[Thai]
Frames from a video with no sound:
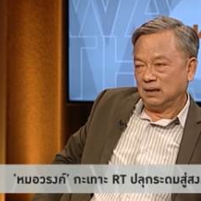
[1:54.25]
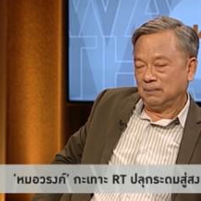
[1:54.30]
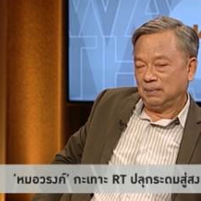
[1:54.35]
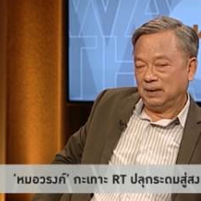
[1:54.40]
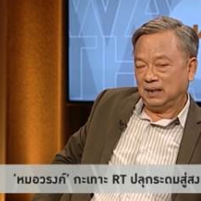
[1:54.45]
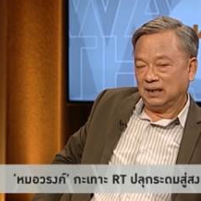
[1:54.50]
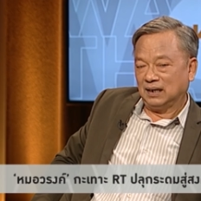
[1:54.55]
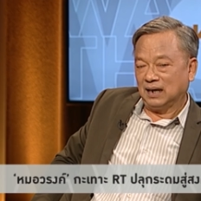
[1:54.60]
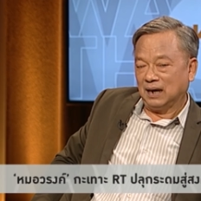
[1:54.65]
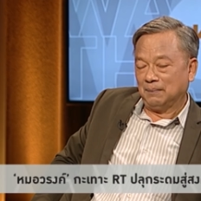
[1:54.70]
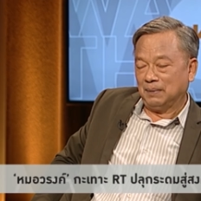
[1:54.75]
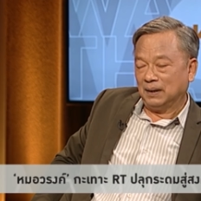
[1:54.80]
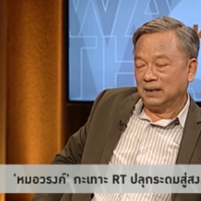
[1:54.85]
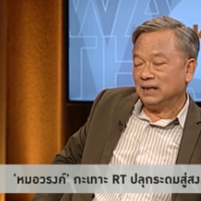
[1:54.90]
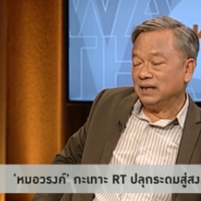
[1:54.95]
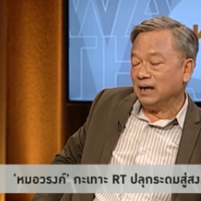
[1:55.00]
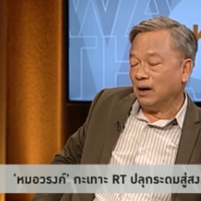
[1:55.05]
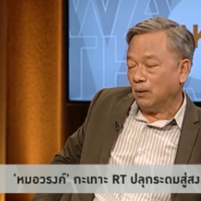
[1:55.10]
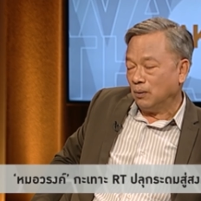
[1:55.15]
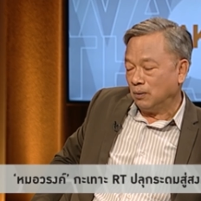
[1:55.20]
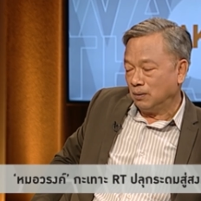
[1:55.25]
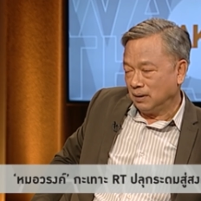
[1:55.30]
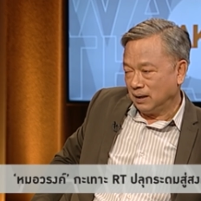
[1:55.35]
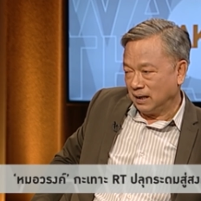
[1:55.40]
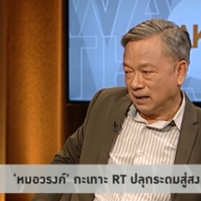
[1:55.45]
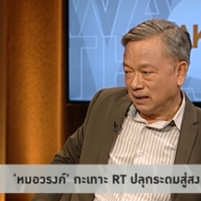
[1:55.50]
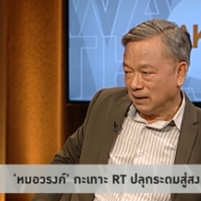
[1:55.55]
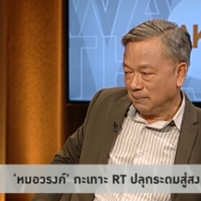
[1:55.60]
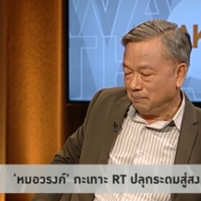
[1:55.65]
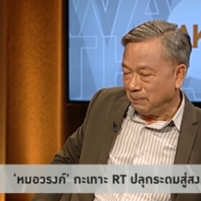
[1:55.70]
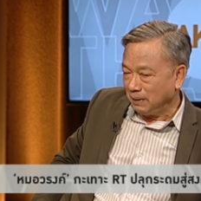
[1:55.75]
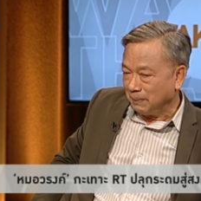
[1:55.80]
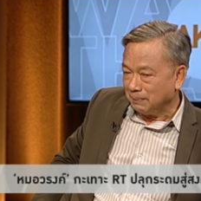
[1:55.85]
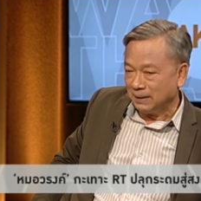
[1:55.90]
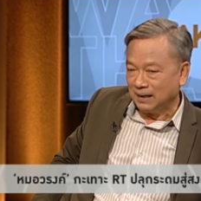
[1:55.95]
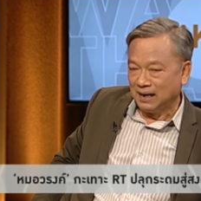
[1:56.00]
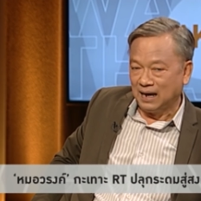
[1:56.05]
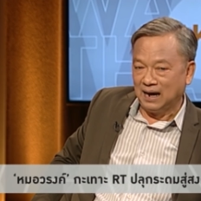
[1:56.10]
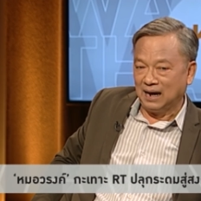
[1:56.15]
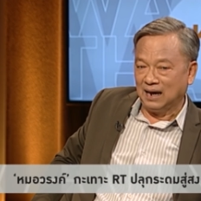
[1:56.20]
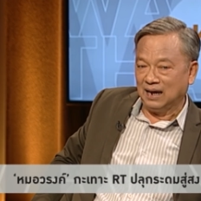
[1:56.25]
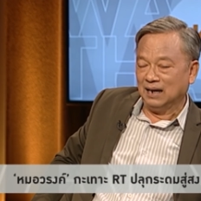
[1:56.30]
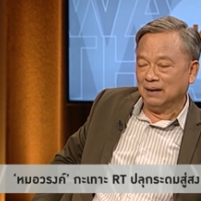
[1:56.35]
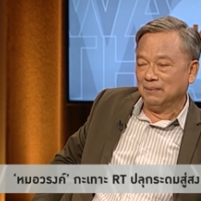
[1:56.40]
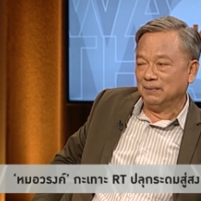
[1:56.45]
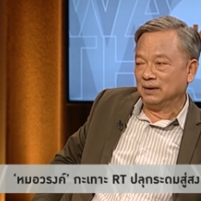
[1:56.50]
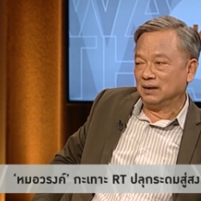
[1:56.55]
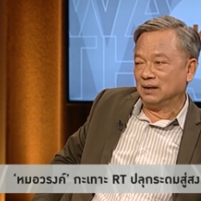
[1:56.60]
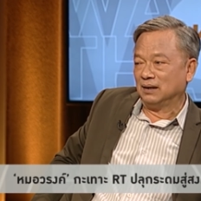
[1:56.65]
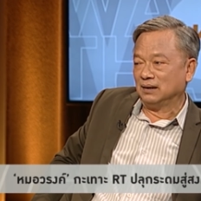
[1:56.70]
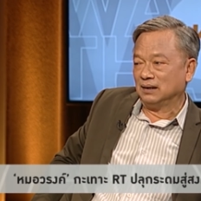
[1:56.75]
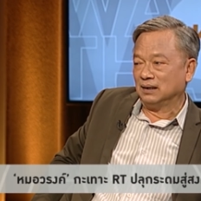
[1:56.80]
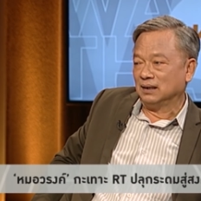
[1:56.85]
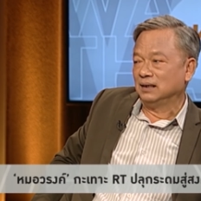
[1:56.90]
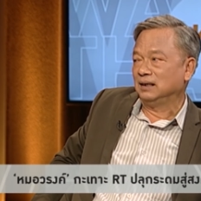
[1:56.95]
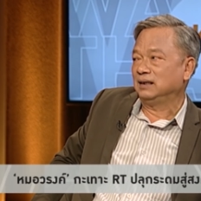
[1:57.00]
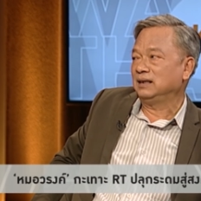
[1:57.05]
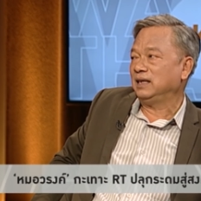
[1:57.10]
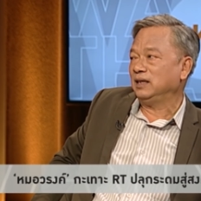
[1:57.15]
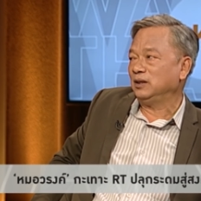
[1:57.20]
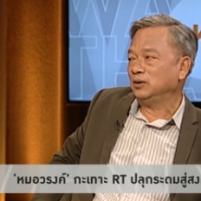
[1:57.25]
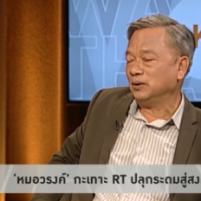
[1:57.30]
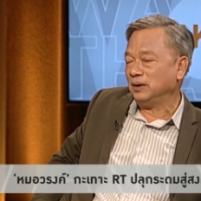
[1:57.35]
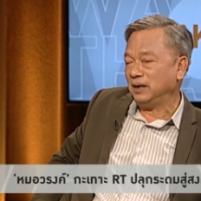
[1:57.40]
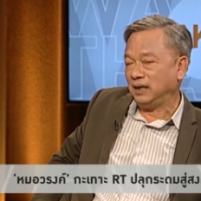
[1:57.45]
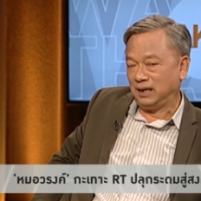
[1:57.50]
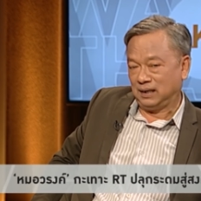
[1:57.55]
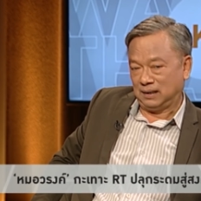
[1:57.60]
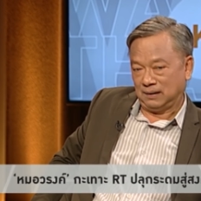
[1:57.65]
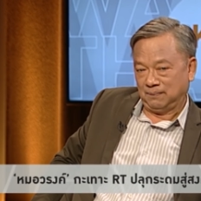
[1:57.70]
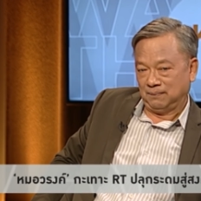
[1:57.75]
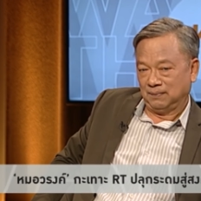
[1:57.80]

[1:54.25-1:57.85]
เผด็จการพรรคเดียวอันนั้นเป็นปัญหาแล้วมันก็กลืนกินตัวเอง